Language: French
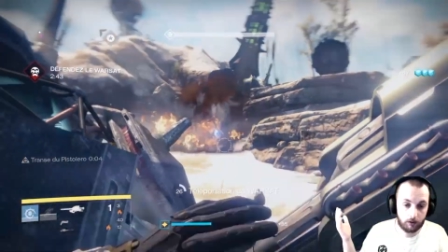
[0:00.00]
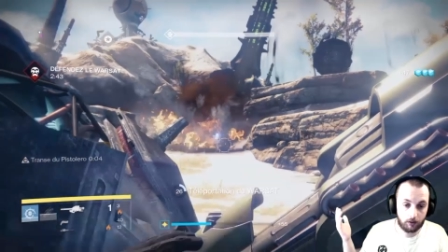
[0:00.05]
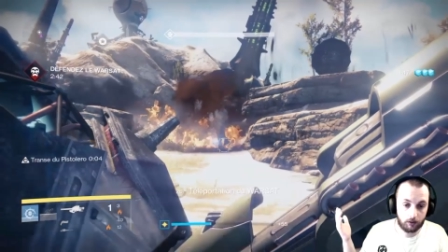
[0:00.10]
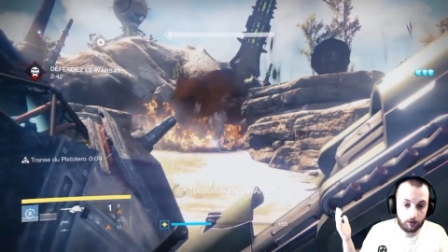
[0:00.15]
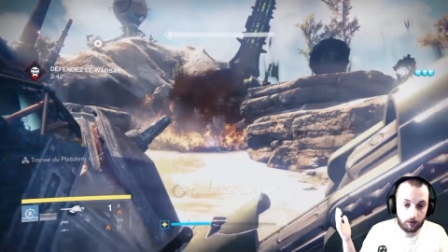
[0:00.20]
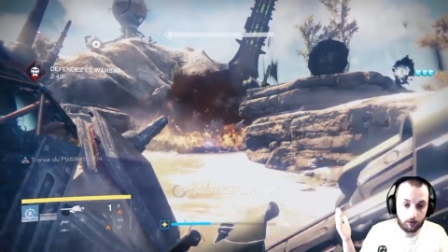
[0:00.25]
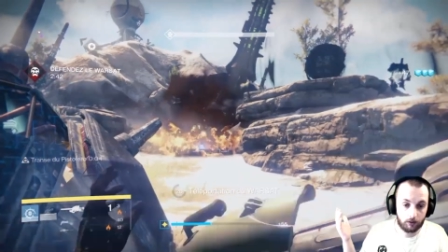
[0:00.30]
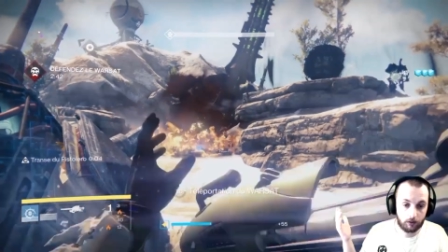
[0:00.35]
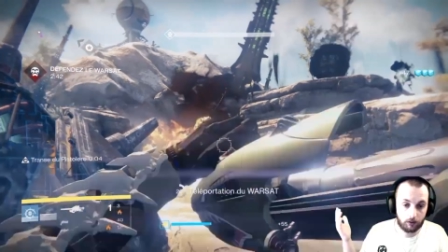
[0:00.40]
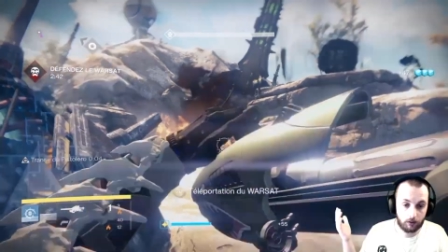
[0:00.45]

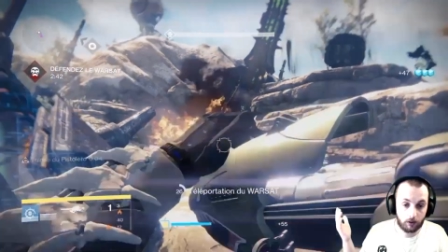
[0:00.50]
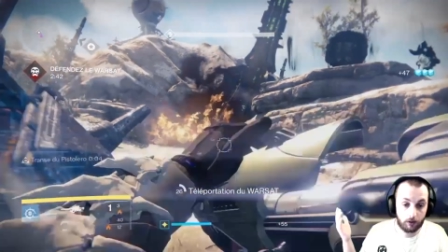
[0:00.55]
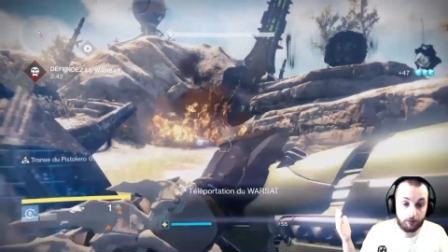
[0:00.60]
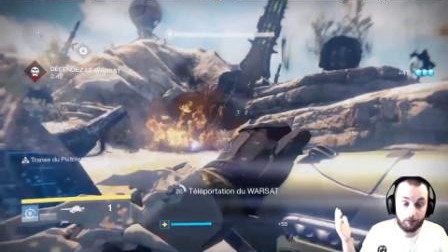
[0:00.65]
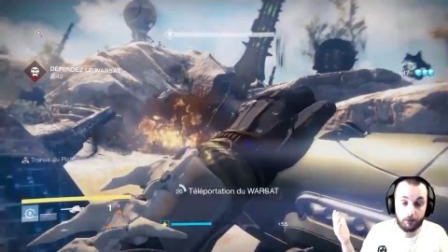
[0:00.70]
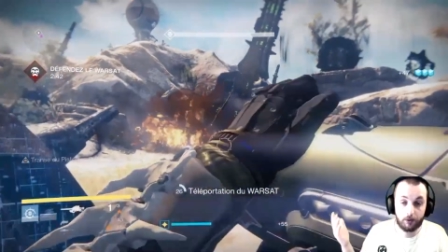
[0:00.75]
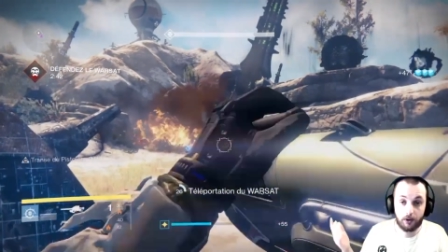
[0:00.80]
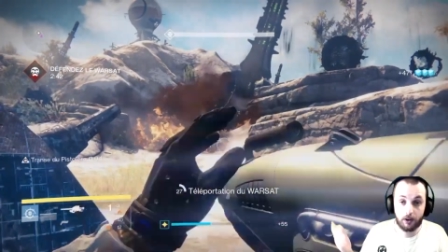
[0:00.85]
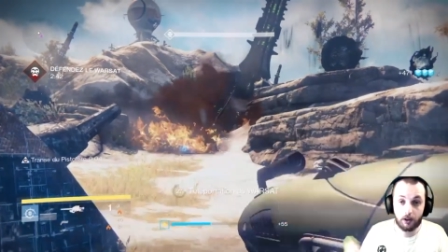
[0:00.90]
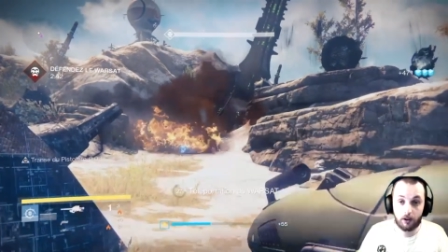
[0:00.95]
la
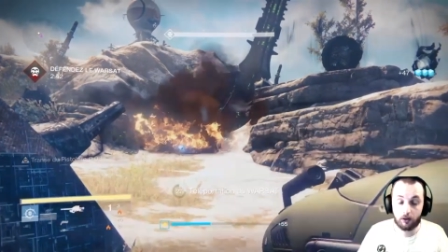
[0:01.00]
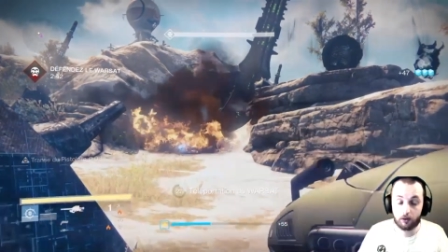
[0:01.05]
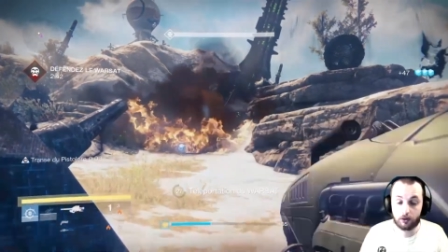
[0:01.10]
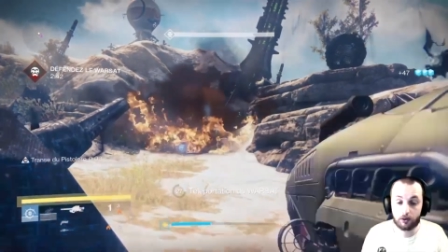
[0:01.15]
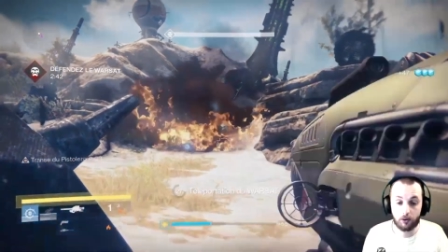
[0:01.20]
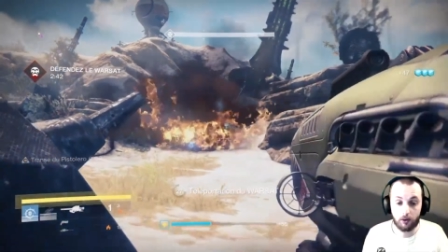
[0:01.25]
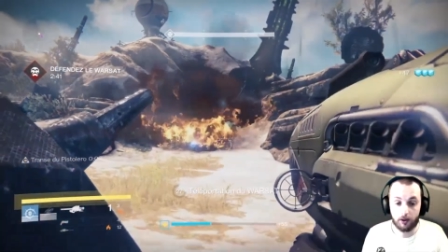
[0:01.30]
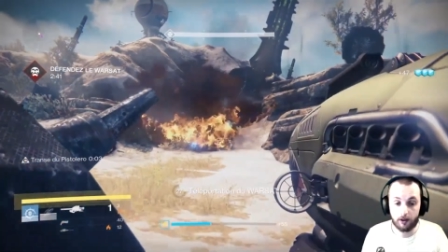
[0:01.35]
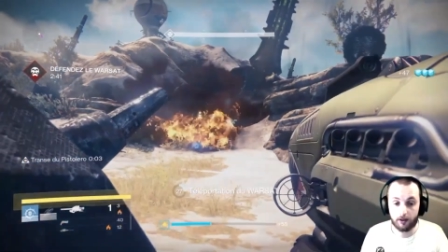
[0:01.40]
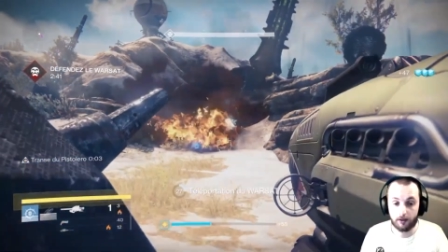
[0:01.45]
vue de l'aigle en
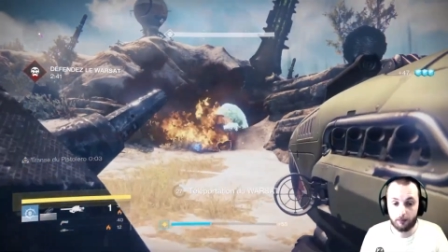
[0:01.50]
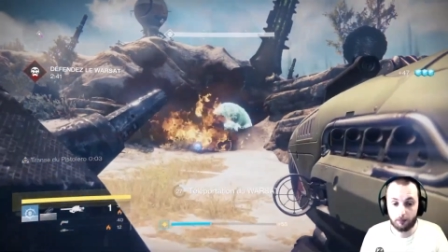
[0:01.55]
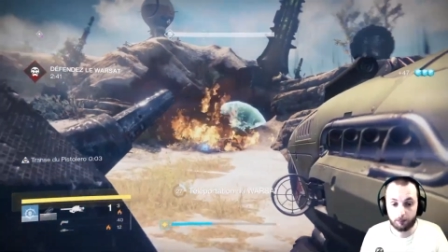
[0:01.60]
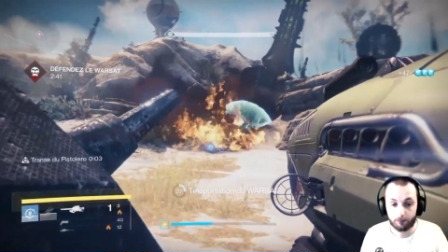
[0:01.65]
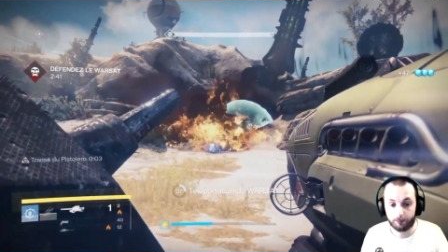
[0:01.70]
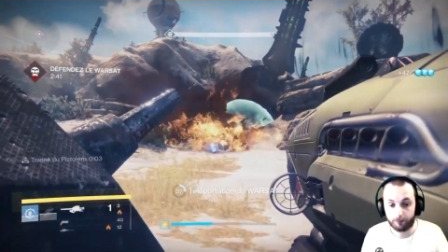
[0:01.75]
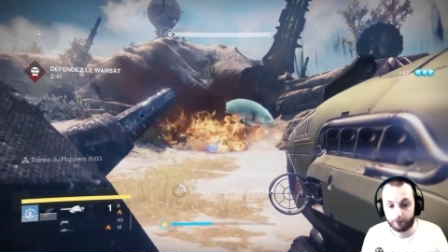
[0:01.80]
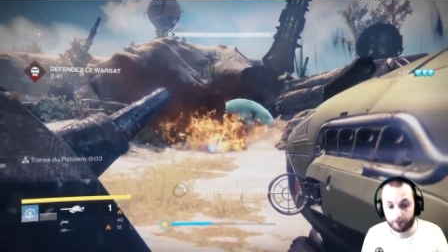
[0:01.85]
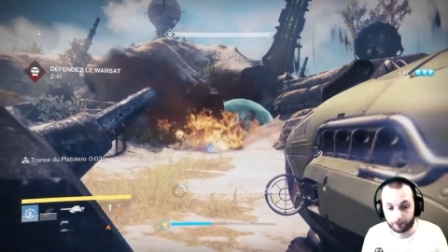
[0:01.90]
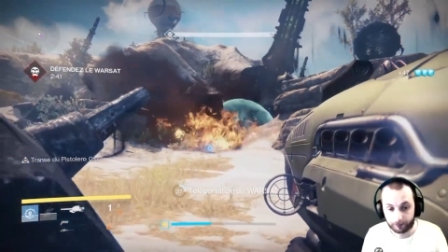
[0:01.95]
solaire.
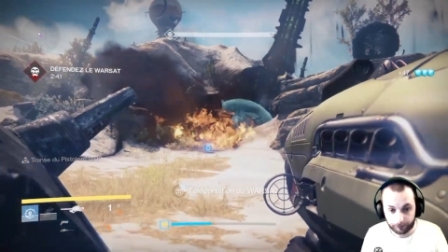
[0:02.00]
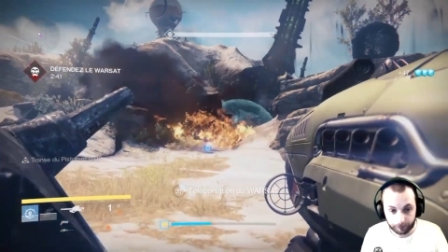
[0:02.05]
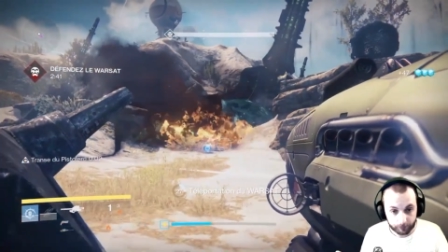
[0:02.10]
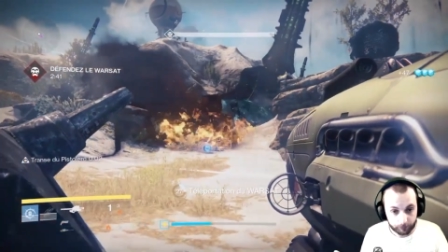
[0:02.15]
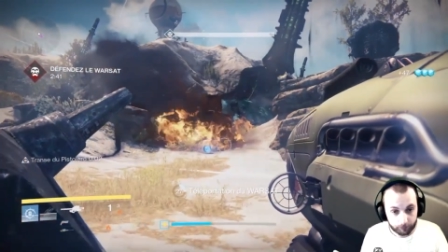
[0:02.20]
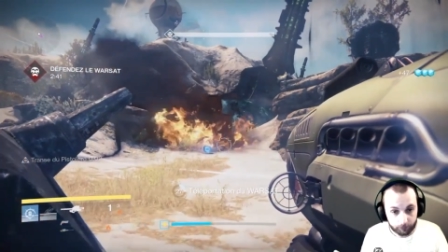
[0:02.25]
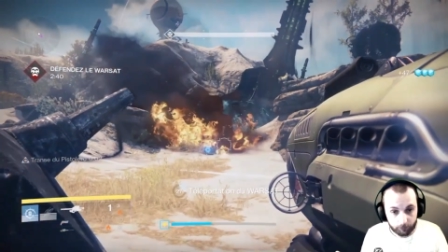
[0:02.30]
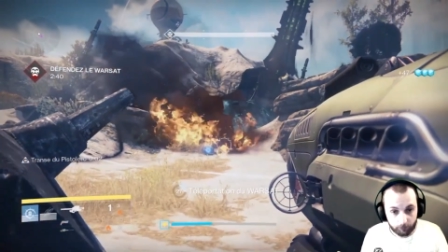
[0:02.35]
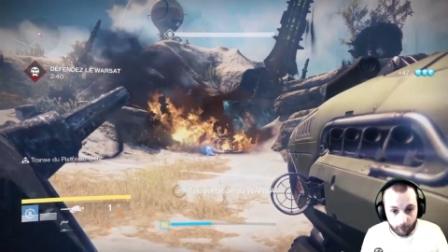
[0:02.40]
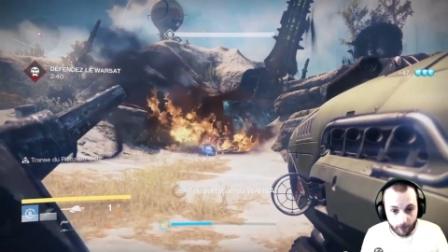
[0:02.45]

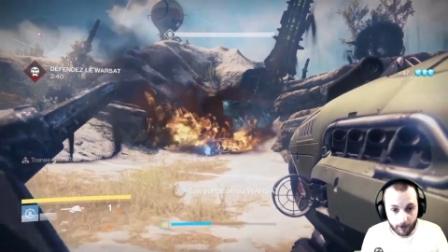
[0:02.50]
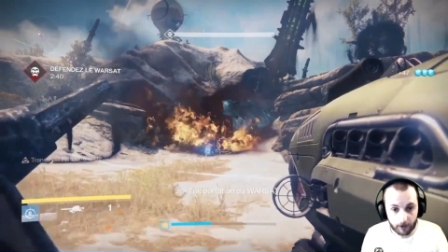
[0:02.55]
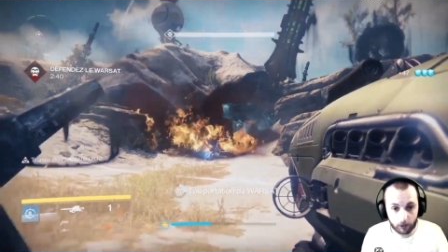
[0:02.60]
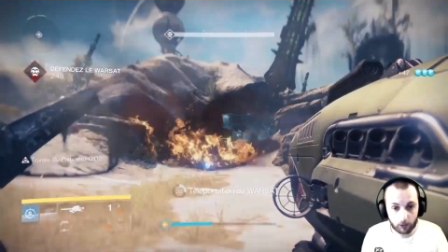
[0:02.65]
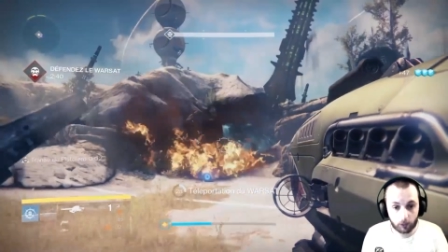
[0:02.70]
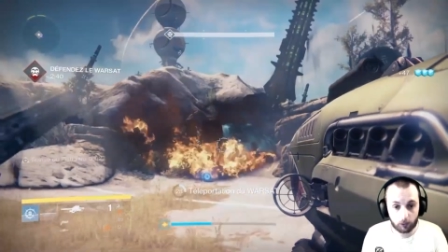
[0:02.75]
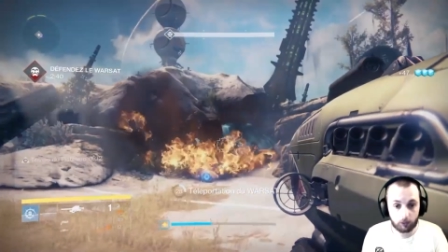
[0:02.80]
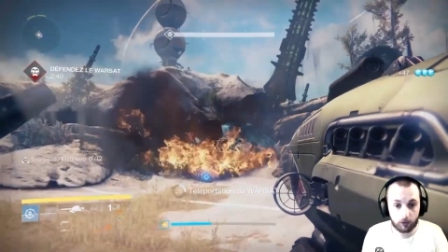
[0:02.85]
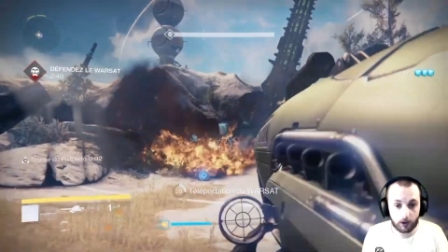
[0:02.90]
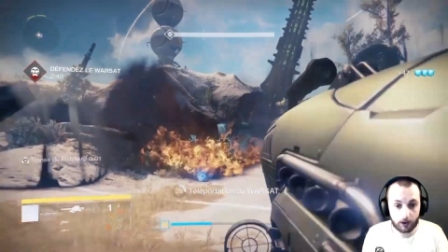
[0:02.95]
Et
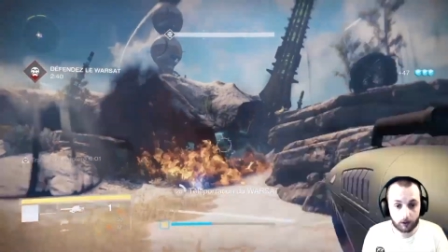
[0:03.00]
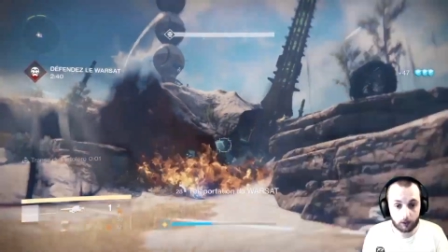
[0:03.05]
donc voilà,